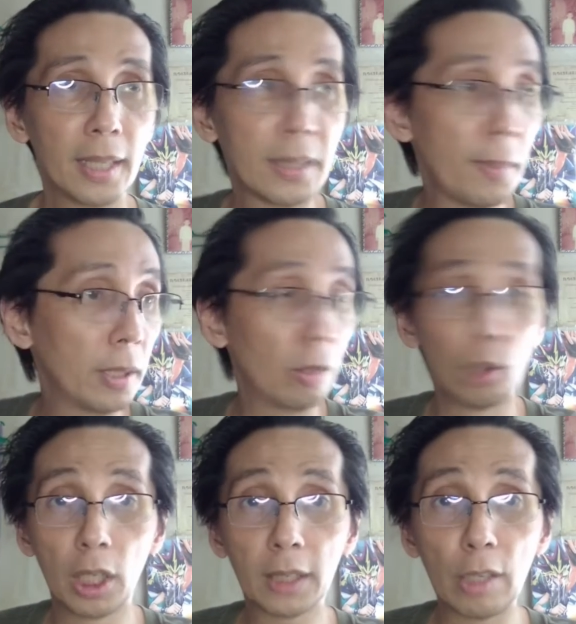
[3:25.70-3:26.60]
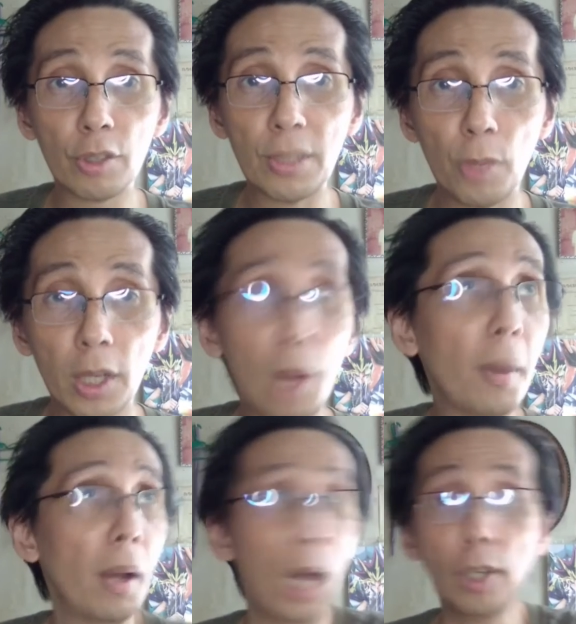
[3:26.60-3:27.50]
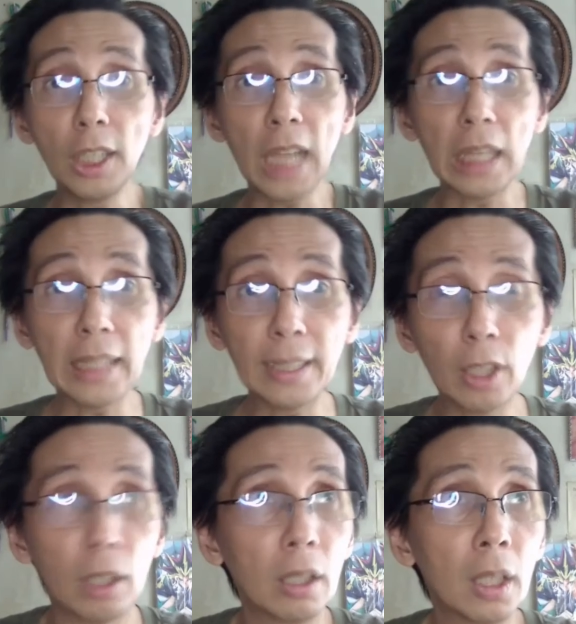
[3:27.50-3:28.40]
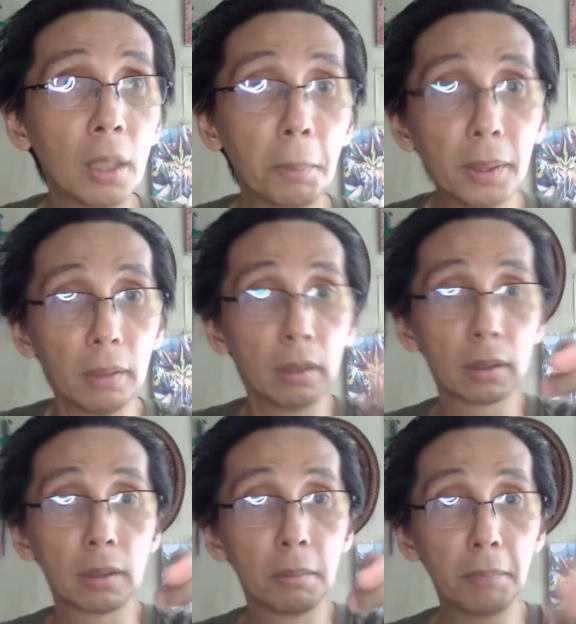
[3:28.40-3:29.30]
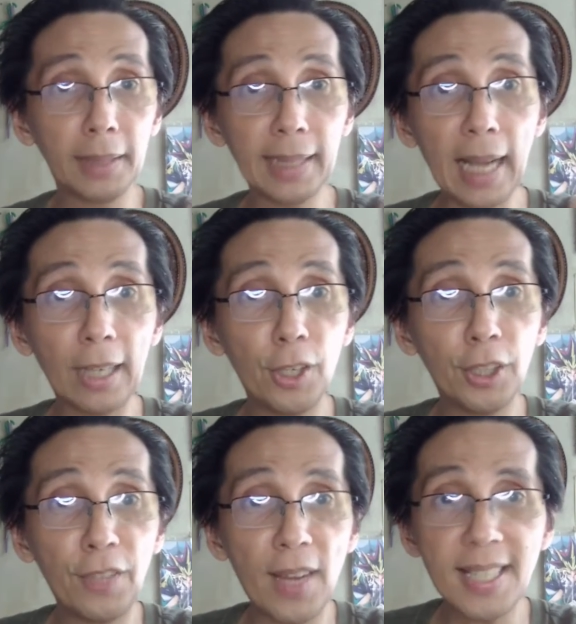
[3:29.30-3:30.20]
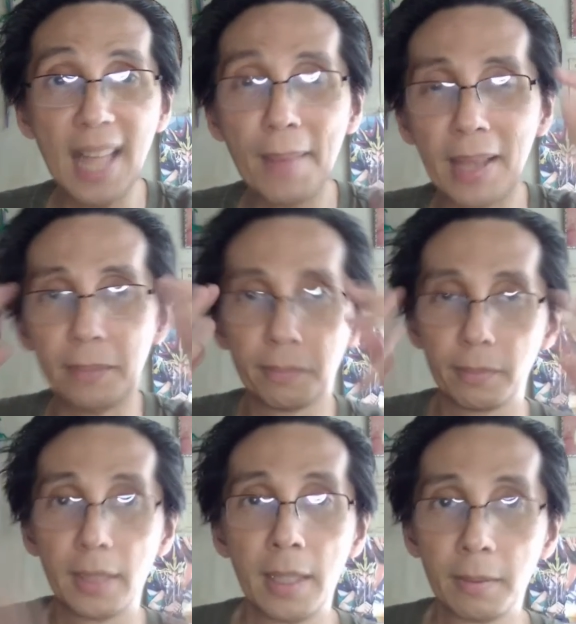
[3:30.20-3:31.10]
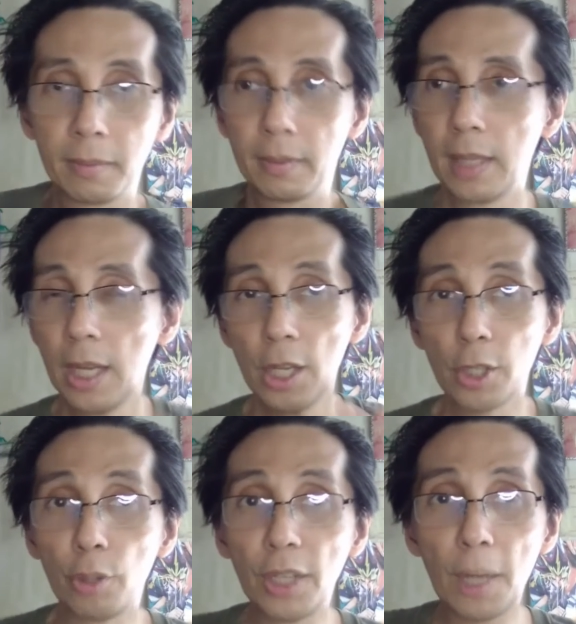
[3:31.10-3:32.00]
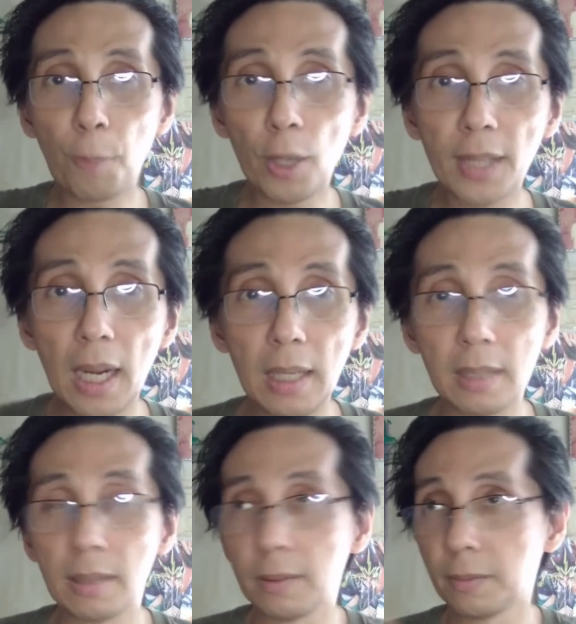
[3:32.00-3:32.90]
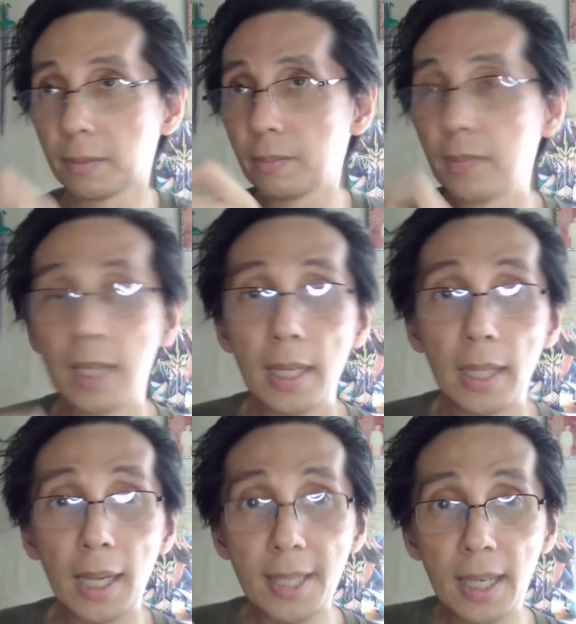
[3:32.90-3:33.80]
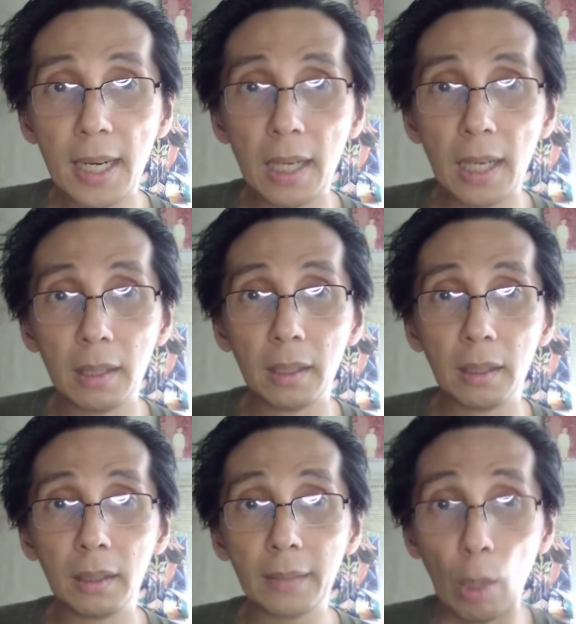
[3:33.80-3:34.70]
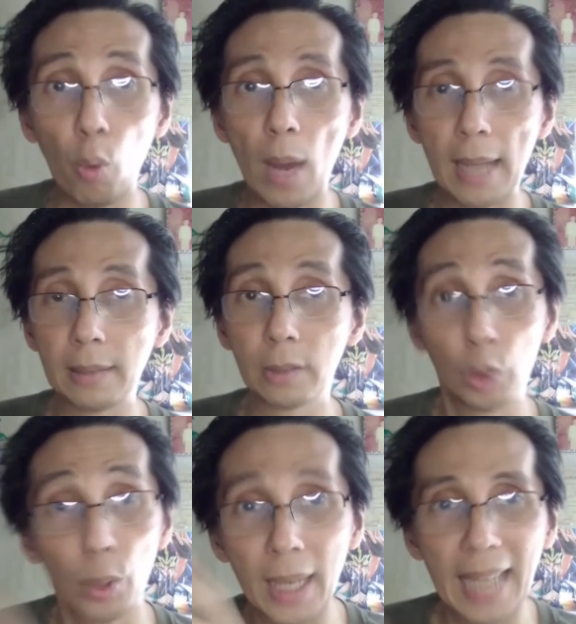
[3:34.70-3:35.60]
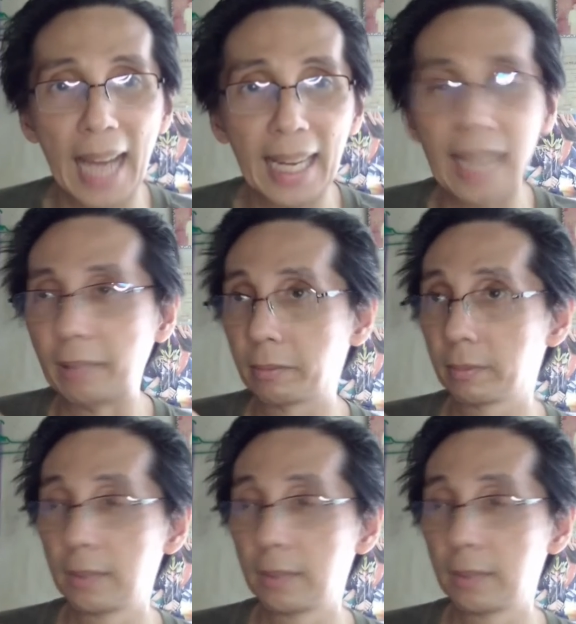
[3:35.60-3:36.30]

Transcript: Eh, syempre, unang nagtanong si Mona, oh, ano nangyari dito? Ba't, ba't nagkagano yung device namin? So, nireport ng, ng isa nilang tauhan yung nangyari.